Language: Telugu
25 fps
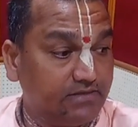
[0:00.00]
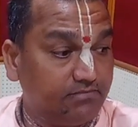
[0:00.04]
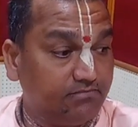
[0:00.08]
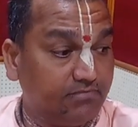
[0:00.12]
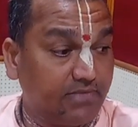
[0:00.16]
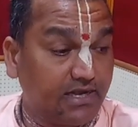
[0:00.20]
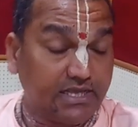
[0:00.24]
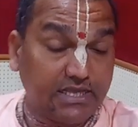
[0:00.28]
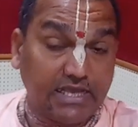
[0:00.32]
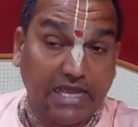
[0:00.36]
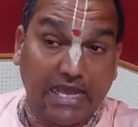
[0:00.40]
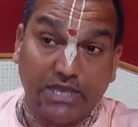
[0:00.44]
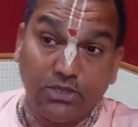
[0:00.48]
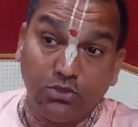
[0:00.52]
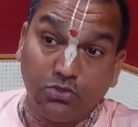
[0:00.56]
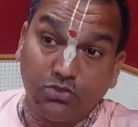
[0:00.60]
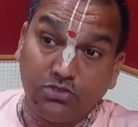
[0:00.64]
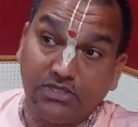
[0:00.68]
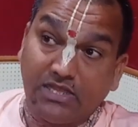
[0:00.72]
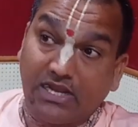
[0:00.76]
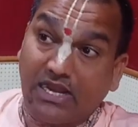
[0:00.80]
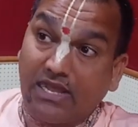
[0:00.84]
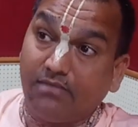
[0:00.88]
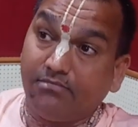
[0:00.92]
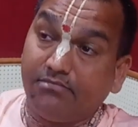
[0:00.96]
మనకి
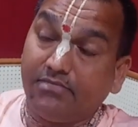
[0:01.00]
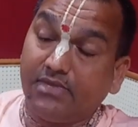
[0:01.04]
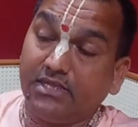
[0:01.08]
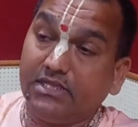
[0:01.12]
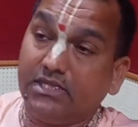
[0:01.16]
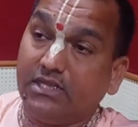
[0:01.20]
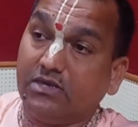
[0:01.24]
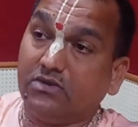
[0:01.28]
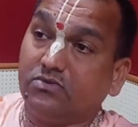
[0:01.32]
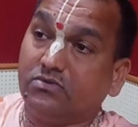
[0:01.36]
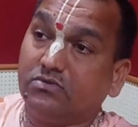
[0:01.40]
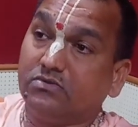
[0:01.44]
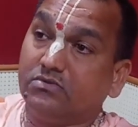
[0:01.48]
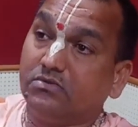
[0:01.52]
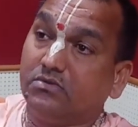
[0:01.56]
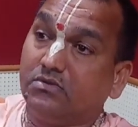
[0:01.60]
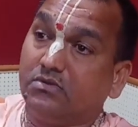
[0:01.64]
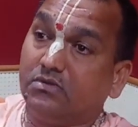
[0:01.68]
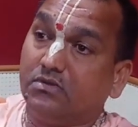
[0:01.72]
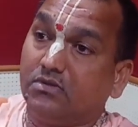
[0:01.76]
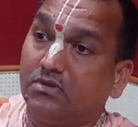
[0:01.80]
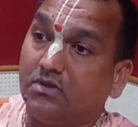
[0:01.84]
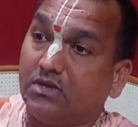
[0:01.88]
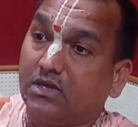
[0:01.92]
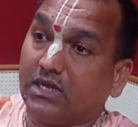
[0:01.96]
అయోధ్య రామ మందిరం
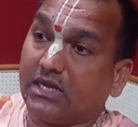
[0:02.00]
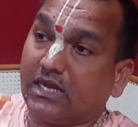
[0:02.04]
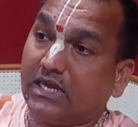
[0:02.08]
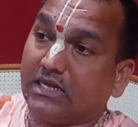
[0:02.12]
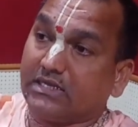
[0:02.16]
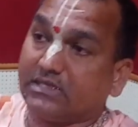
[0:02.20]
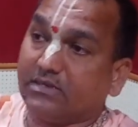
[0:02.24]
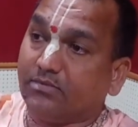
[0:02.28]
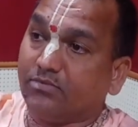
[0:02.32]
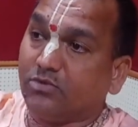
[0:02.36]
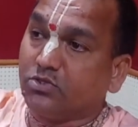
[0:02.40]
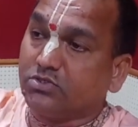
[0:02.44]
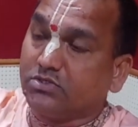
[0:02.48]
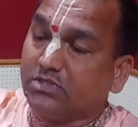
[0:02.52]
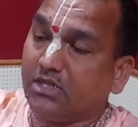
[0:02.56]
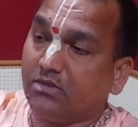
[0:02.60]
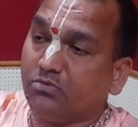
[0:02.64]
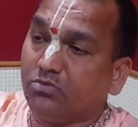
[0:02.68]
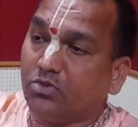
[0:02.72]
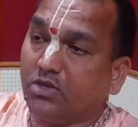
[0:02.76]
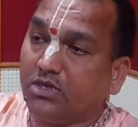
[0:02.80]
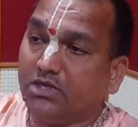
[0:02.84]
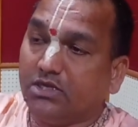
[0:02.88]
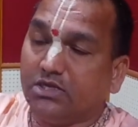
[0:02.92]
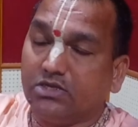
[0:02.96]

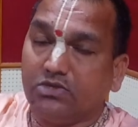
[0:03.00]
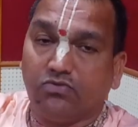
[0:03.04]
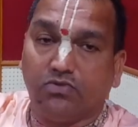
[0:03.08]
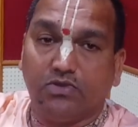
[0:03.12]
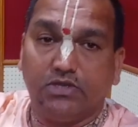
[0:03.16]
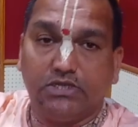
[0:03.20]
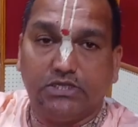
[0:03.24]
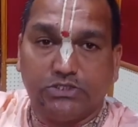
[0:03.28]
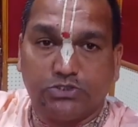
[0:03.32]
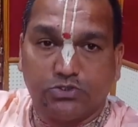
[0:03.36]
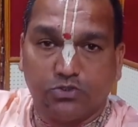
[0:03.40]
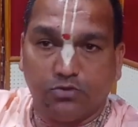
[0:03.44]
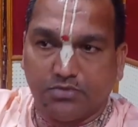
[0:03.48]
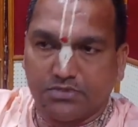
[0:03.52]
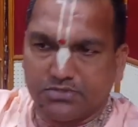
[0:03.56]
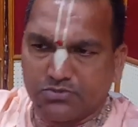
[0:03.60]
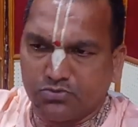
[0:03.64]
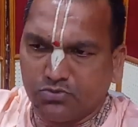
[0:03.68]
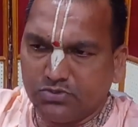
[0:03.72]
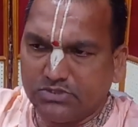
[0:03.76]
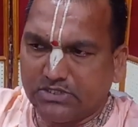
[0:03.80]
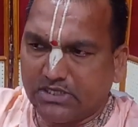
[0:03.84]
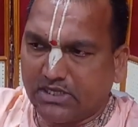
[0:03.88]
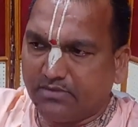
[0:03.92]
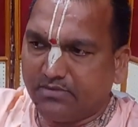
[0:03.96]
కట్టబోతాము అనేటువంటి
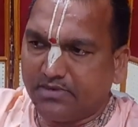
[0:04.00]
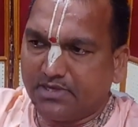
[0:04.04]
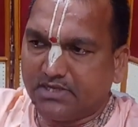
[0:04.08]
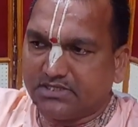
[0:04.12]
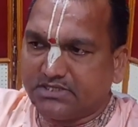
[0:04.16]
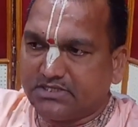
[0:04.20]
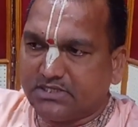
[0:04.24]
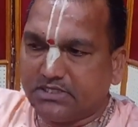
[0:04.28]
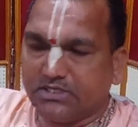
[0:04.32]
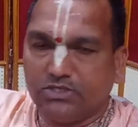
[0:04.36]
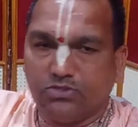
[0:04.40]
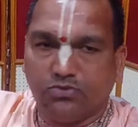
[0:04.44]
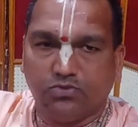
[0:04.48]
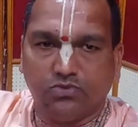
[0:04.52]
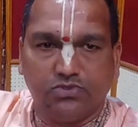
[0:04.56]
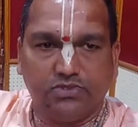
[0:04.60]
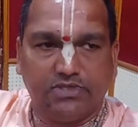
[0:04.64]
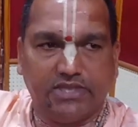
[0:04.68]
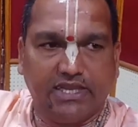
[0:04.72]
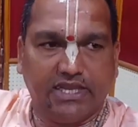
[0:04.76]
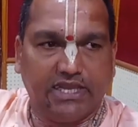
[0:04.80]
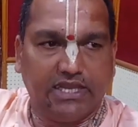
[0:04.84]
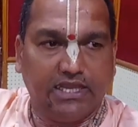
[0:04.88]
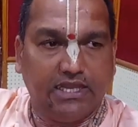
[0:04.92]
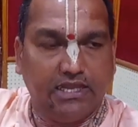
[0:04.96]
శుభసూచకమైన స్థితి
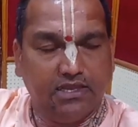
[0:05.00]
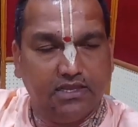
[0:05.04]
ఉంటే